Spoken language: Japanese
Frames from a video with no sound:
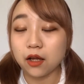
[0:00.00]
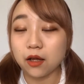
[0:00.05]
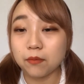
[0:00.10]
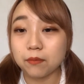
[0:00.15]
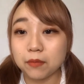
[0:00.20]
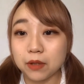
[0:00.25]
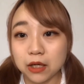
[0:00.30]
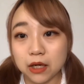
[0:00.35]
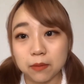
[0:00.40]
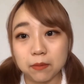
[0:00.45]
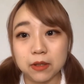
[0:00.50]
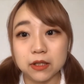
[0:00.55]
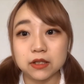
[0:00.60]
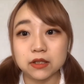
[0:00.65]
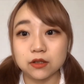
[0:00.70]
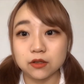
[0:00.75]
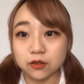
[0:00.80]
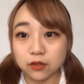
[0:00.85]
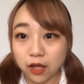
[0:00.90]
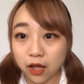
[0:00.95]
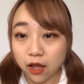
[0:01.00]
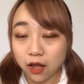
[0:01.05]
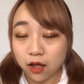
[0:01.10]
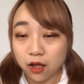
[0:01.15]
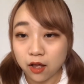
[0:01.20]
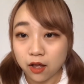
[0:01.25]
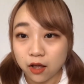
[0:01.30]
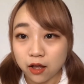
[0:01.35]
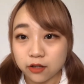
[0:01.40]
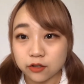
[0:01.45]
見れますので
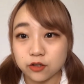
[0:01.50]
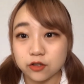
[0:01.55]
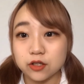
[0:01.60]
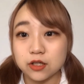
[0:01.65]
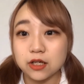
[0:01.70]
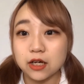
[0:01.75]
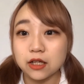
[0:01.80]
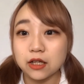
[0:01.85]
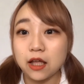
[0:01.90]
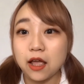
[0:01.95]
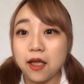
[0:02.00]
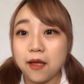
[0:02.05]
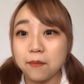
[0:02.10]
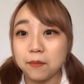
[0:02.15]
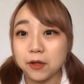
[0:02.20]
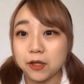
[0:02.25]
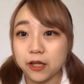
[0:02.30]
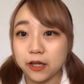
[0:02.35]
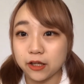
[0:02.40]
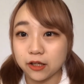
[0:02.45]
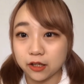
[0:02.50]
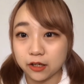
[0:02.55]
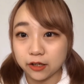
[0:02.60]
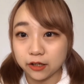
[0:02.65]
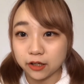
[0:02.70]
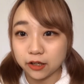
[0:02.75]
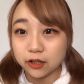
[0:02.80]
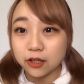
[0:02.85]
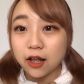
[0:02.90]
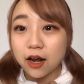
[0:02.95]
そちらで見ていただ
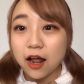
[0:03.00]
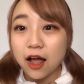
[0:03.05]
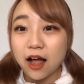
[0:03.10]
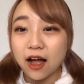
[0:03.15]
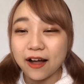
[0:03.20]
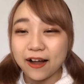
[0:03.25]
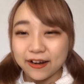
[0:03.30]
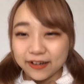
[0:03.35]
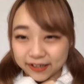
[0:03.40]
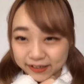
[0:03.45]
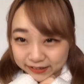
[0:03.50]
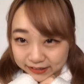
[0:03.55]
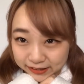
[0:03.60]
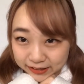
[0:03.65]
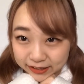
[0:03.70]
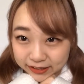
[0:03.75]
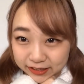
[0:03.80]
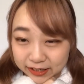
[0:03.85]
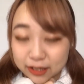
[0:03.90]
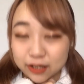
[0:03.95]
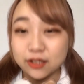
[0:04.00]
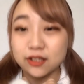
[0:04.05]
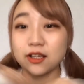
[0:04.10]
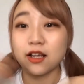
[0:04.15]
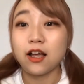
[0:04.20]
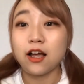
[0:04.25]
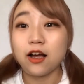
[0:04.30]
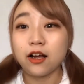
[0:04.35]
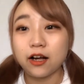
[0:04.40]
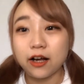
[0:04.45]
けたらありがたいです
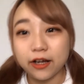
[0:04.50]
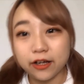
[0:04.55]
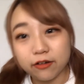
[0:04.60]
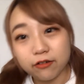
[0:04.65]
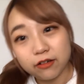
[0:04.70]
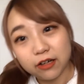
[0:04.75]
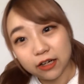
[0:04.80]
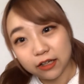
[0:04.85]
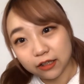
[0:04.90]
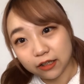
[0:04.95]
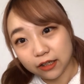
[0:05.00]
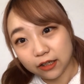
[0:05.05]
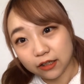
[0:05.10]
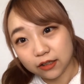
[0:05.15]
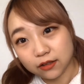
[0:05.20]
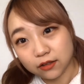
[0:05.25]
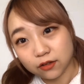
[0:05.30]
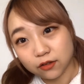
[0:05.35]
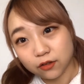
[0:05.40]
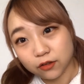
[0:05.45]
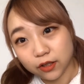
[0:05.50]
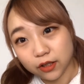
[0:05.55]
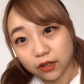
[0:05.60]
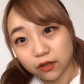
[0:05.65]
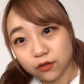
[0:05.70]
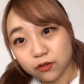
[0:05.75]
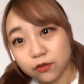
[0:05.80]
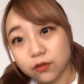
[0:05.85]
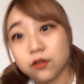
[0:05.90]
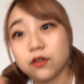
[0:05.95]
概要欄にその
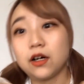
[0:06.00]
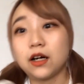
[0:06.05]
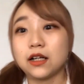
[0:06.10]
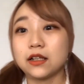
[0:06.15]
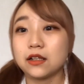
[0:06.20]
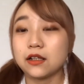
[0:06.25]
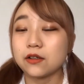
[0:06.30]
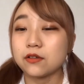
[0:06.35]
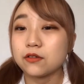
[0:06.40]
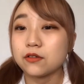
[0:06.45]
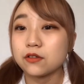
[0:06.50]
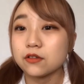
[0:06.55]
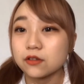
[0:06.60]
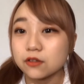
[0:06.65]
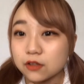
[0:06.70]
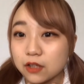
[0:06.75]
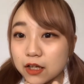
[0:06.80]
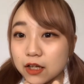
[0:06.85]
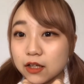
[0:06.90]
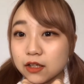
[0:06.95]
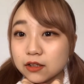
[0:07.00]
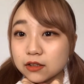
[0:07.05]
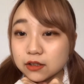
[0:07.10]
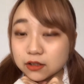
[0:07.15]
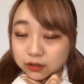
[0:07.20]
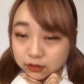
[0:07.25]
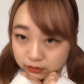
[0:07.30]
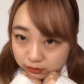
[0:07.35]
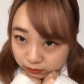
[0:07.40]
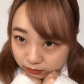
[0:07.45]
リンクを貼っておくので
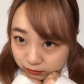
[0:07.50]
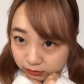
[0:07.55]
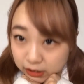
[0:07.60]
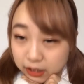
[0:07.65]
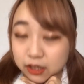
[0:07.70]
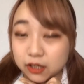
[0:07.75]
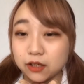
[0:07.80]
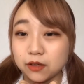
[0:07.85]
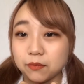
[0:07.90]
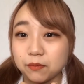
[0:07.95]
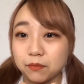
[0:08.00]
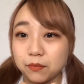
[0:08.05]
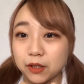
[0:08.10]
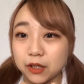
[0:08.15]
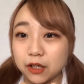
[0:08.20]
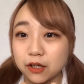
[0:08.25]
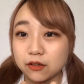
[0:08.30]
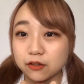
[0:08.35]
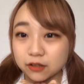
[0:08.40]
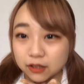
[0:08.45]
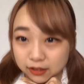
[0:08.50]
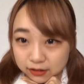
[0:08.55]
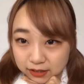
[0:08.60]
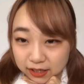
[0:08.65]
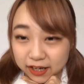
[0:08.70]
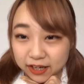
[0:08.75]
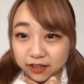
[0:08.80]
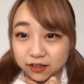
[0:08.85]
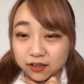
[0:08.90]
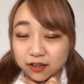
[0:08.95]
是非見てくださ
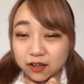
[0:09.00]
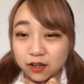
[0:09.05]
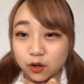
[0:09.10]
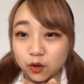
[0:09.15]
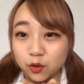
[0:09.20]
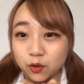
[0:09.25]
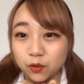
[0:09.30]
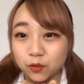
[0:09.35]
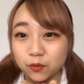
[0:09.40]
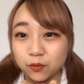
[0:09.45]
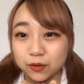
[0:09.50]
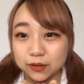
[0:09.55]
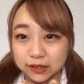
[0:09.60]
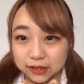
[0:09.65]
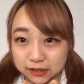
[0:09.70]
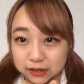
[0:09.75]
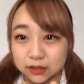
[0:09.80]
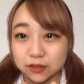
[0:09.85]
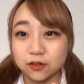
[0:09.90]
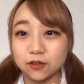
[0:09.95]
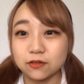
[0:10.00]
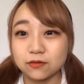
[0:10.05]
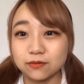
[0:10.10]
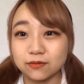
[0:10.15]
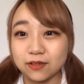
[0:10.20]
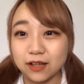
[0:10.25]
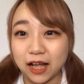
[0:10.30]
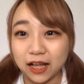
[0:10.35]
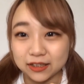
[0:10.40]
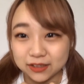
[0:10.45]
い私の
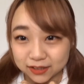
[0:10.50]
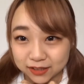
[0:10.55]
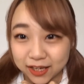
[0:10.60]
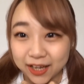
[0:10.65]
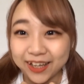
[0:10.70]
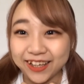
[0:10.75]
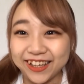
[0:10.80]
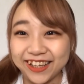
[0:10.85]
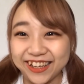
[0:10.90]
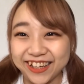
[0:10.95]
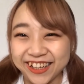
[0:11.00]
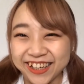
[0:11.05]
初演技